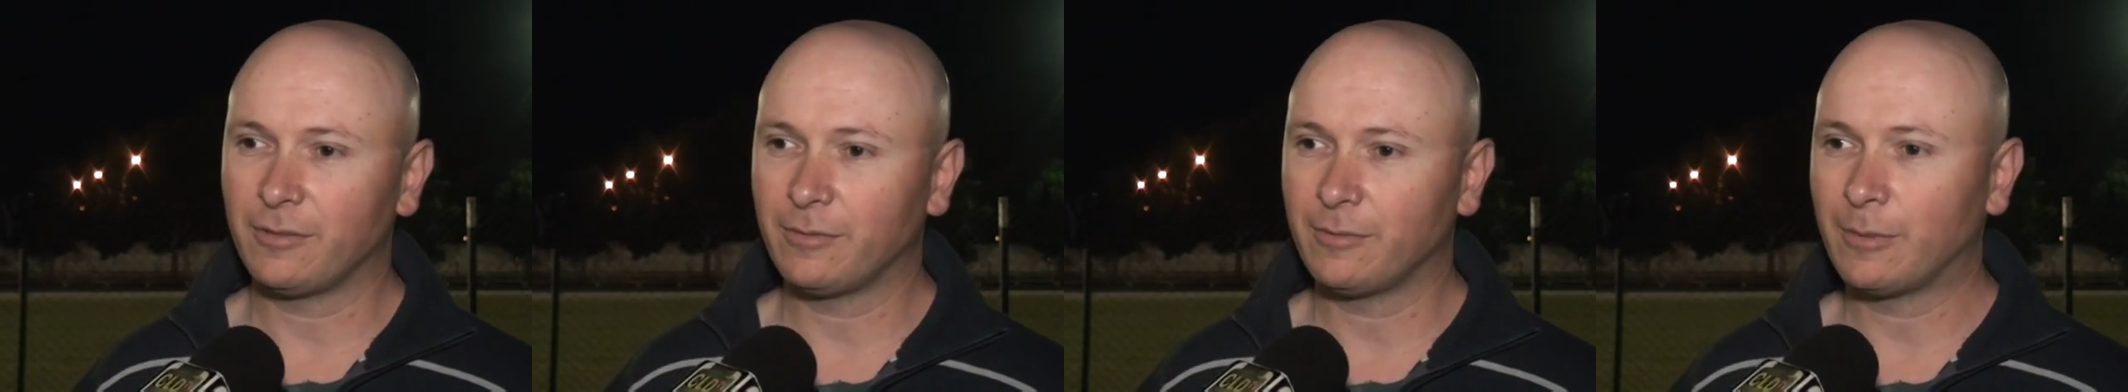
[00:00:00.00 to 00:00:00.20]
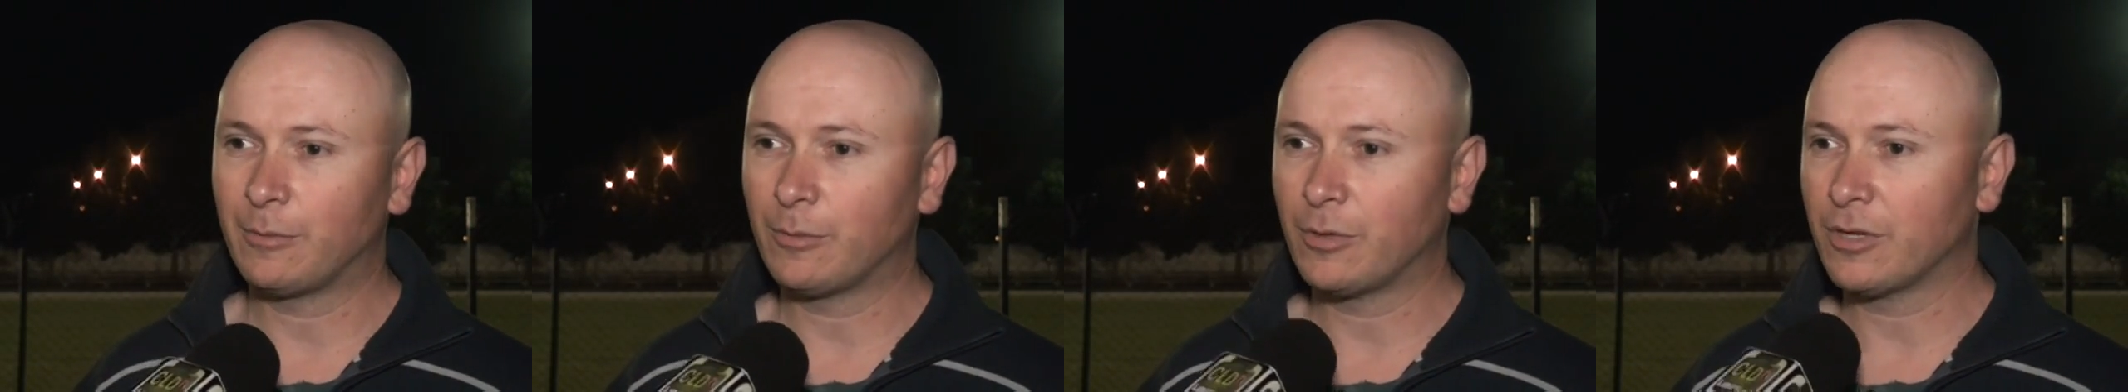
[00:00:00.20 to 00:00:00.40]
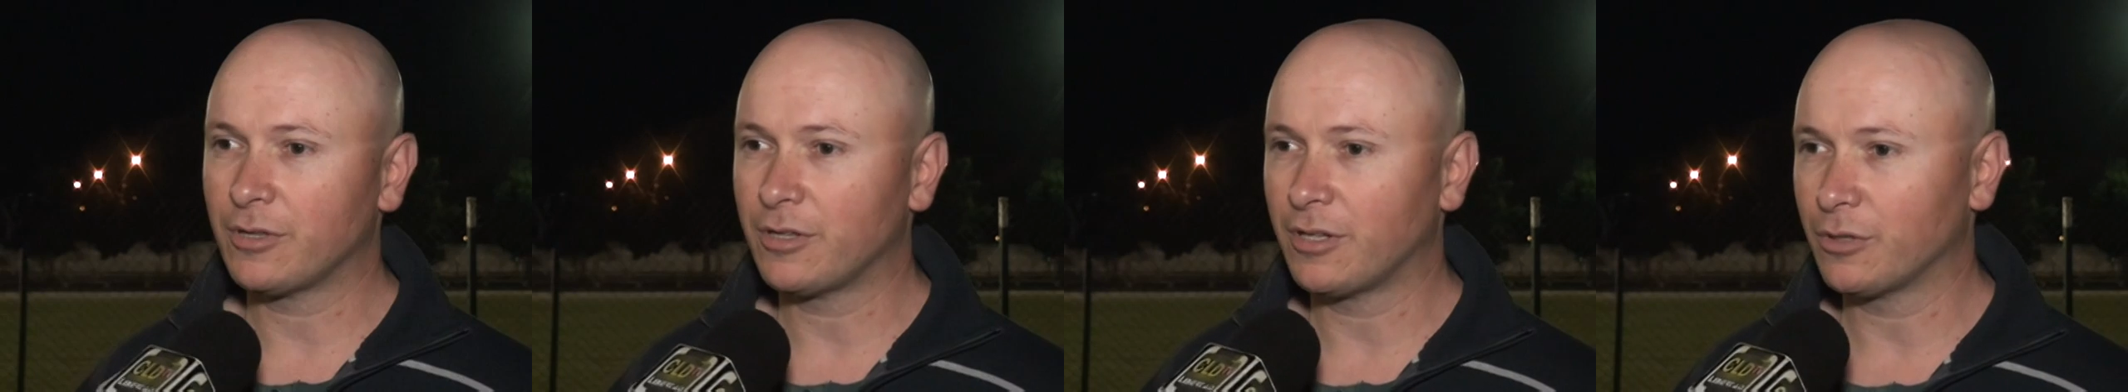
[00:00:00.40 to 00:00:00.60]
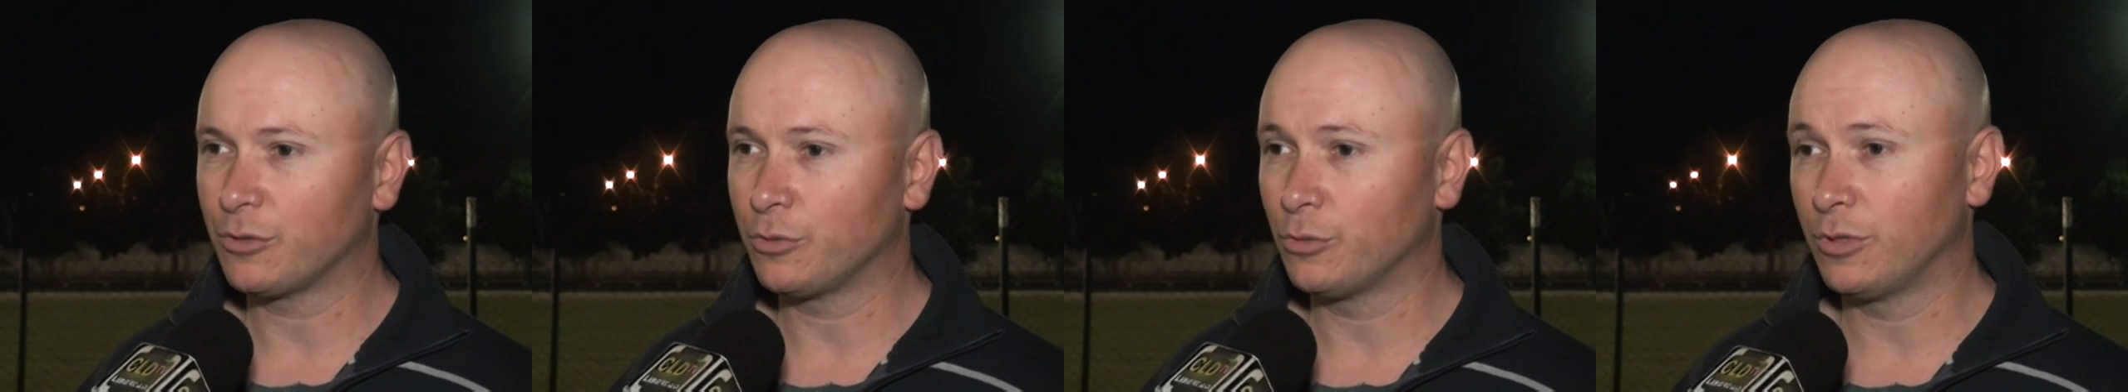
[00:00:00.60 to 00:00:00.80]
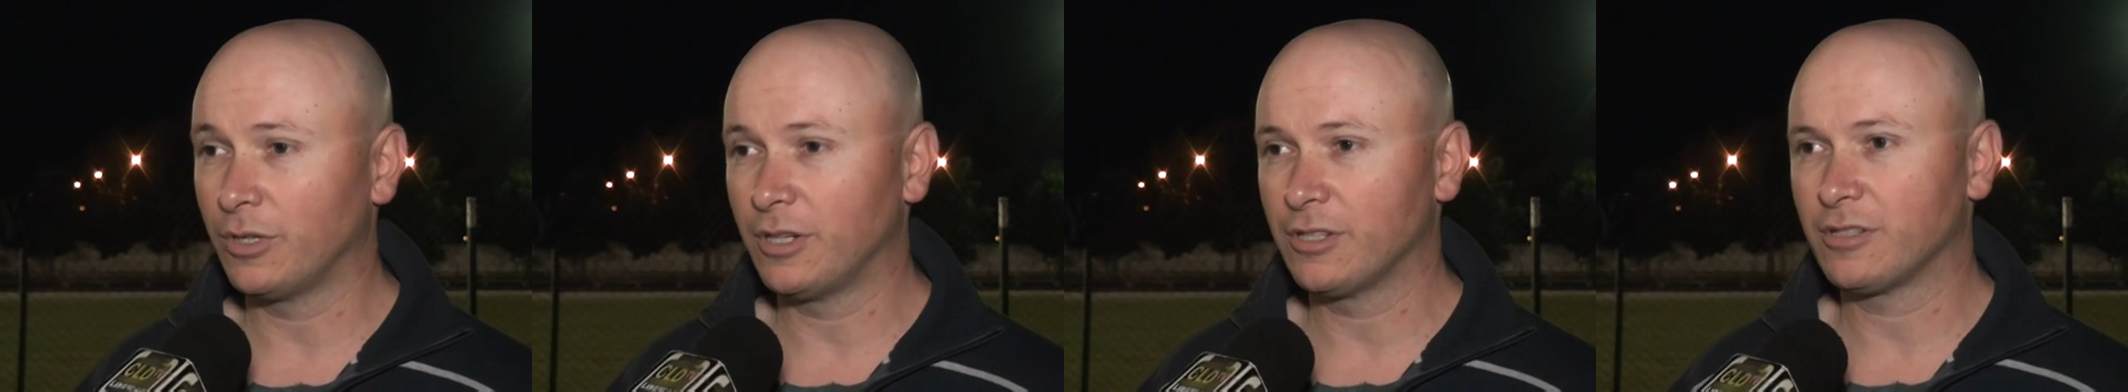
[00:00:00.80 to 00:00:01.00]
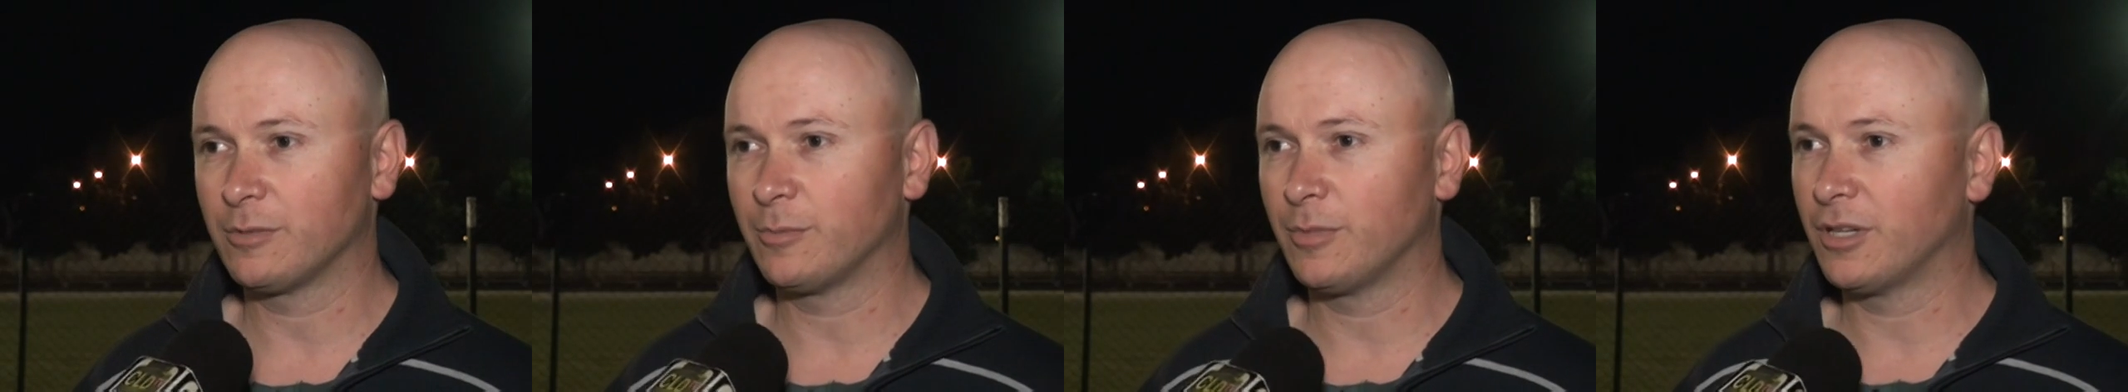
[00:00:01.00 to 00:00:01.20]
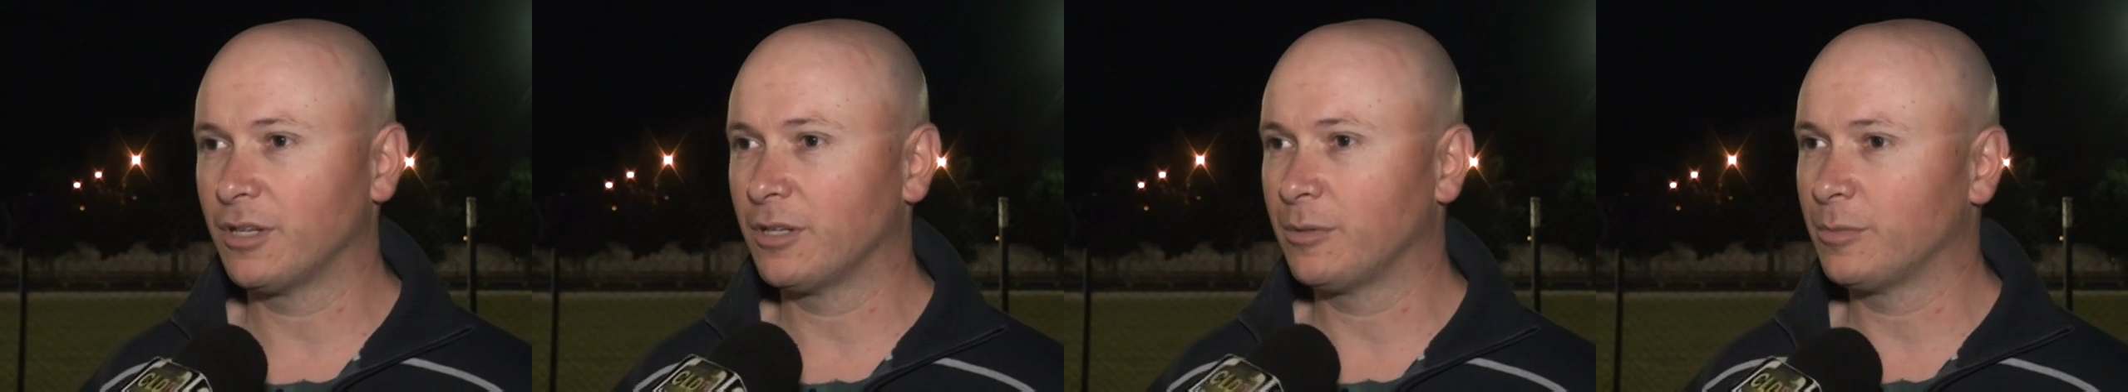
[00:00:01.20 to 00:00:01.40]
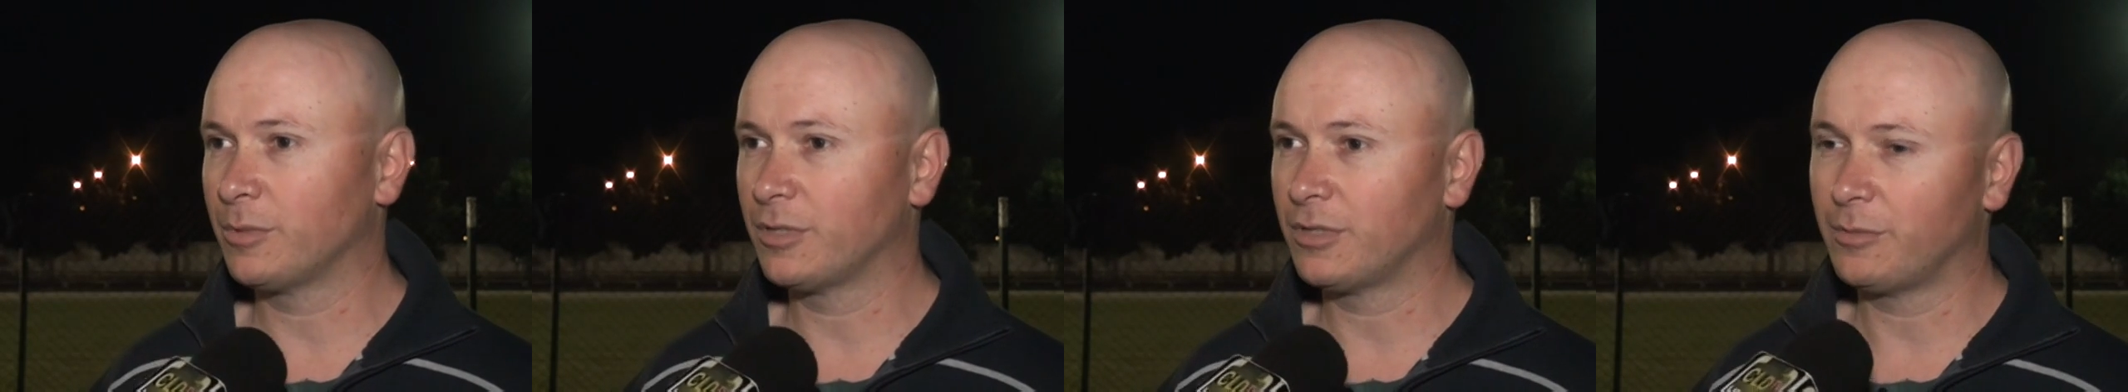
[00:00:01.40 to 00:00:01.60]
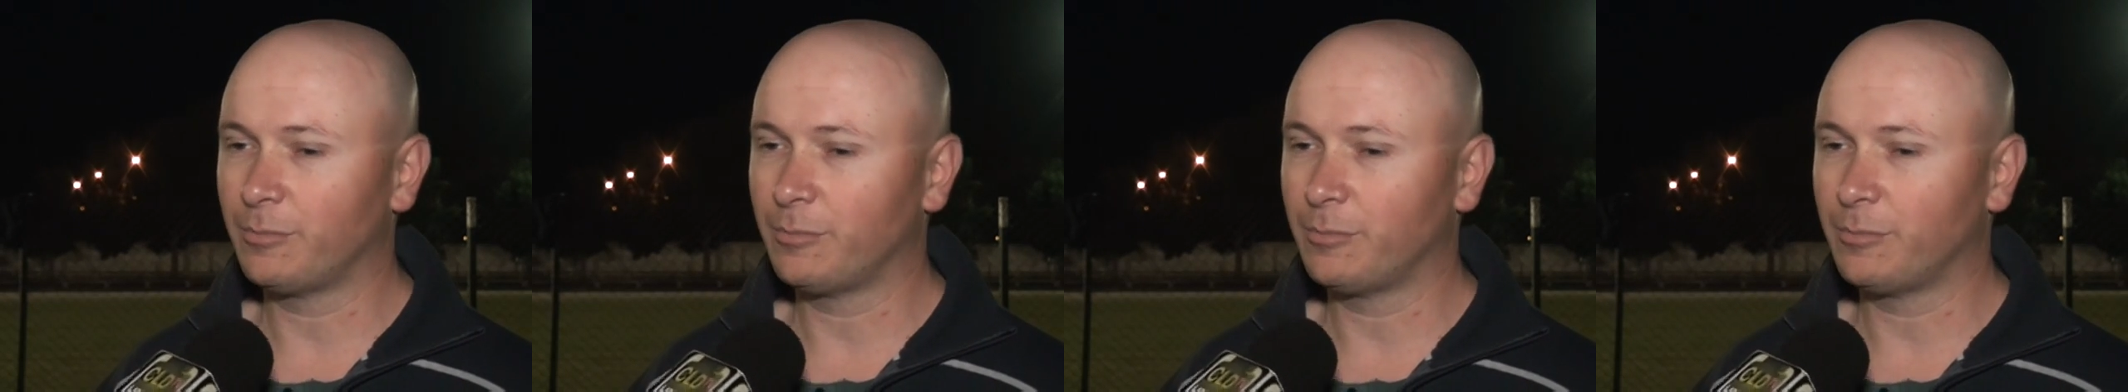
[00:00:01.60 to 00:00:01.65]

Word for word: vamos a estar toda la semana